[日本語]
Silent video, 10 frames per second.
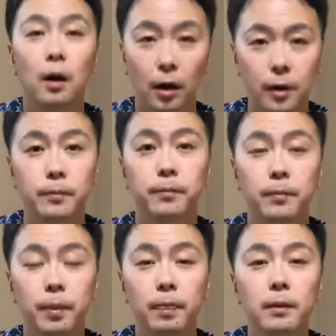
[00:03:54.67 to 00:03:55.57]
い
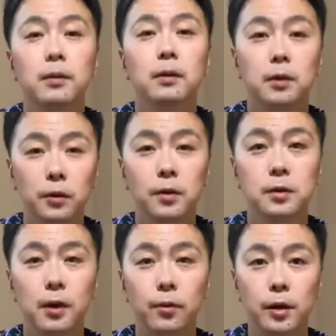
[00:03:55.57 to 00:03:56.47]
では
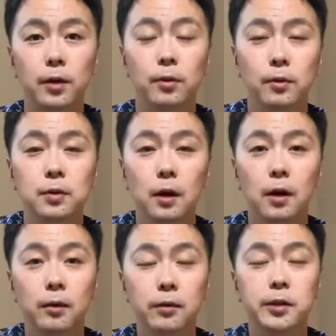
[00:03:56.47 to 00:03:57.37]
最後におさら
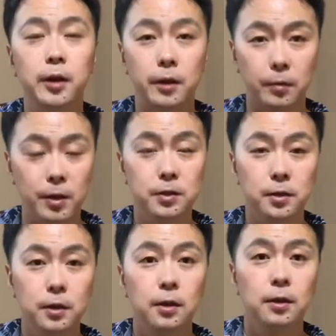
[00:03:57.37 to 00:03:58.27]
いをしていきます
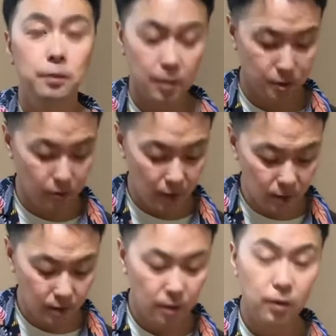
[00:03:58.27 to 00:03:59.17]
まず
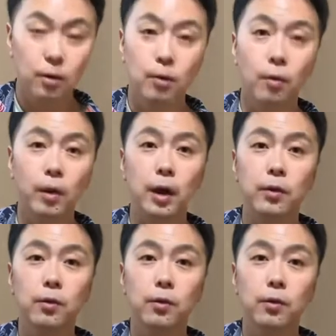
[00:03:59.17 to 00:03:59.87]
は5弦の